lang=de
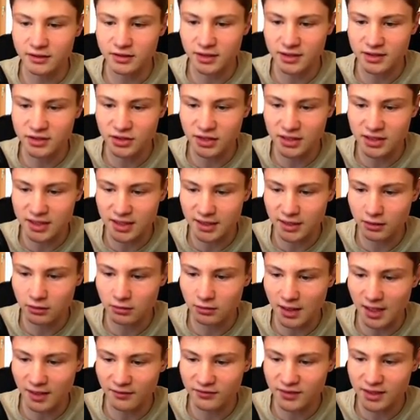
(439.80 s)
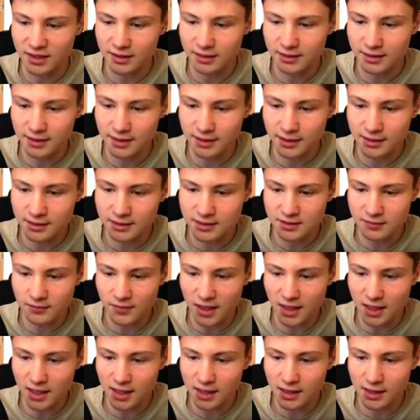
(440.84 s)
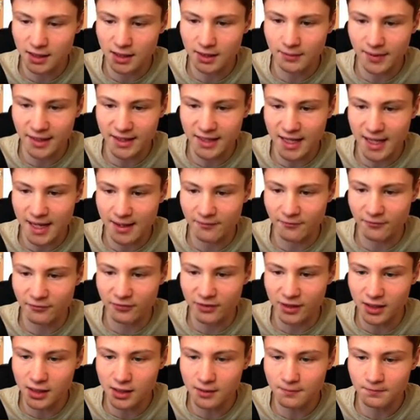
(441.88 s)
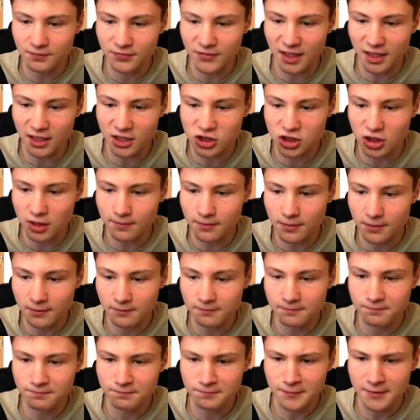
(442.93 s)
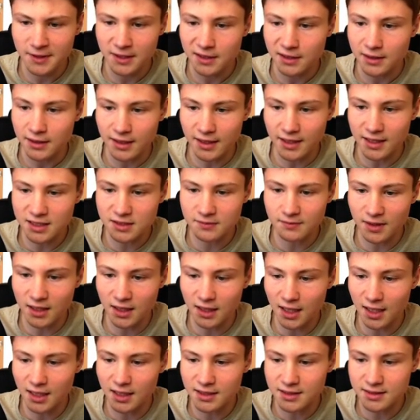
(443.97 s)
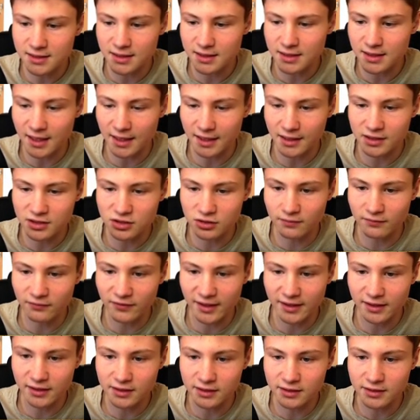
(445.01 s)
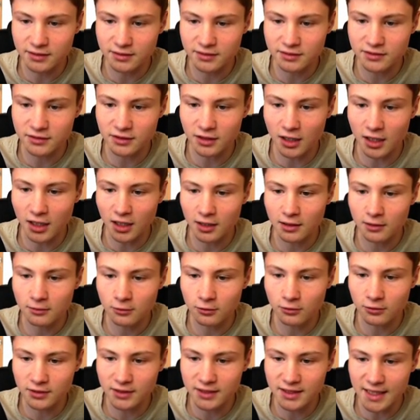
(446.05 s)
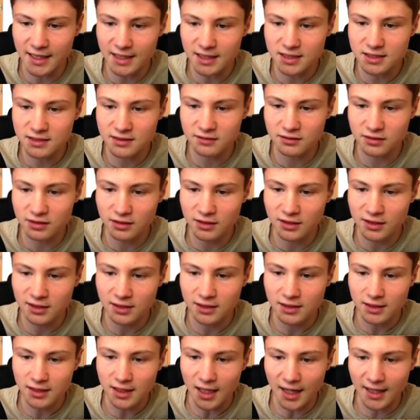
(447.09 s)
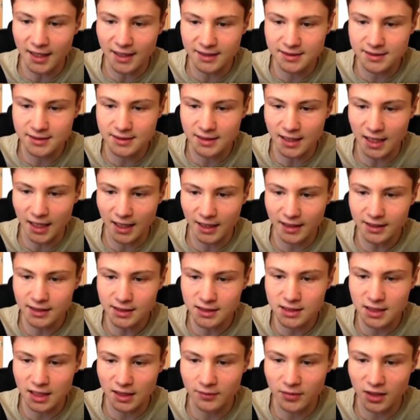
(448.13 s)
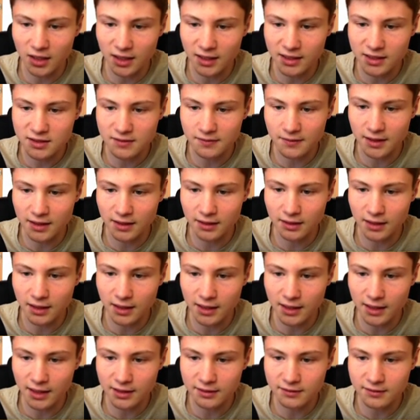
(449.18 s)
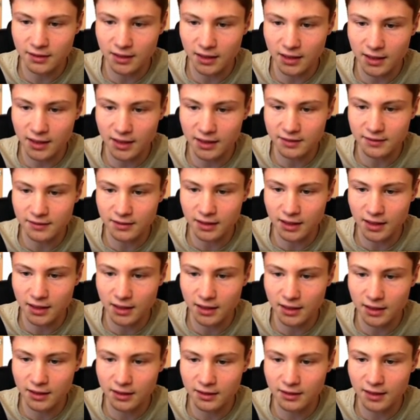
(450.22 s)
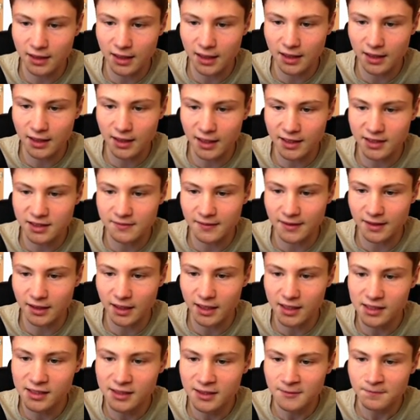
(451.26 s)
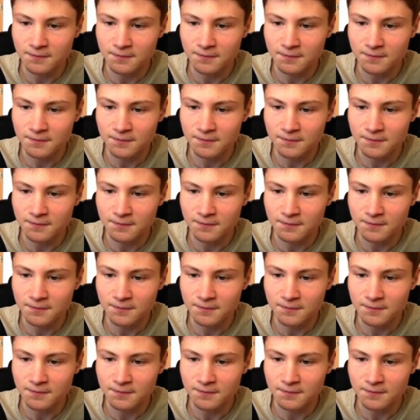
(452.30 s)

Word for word: So, jetzt könnte ich in den Crafting-Dingens mal äh, meine Äpfel... Na, stopp. Erstmal alles in Nuggets umwandeln. So, und jetzt Alter, es ist ja richtig Hammer. 1, 2, 3, 3, 3, 3, 1, 2, 3.